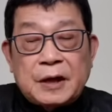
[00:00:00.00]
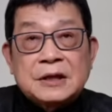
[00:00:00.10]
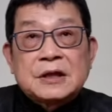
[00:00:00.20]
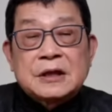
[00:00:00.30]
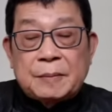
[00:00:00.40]

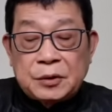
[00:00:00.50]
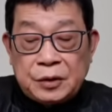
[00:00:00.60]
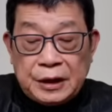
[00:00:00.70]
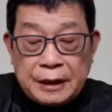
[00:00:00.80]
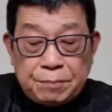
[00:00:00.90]
发现他们
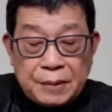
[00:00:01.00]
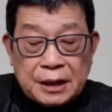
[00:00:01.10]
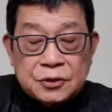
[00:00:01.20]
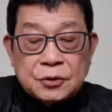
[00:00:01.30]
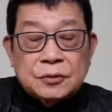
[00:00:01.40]
对年迈
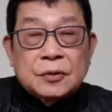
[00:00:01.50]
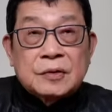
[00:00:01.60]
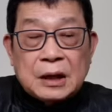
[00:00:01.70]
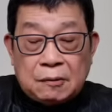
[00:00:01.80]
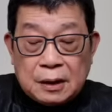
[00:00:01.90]
的总
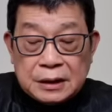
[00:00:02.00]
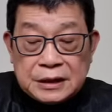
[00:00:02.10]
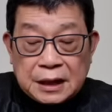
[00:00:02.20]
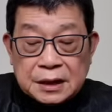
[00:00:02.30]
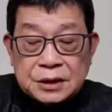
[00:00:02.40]
统高昂的
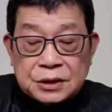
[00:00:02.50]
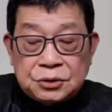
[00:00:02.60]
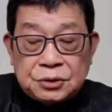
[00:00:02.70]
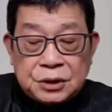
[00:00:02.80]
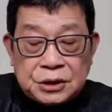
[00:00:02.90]
价格
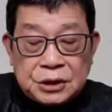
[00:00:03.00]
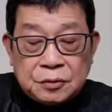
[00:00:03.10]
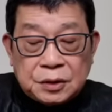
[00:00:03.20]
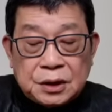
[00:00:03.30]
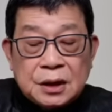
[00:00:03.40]
失去的机
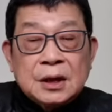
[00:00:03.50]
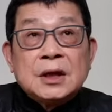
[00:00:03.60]
会，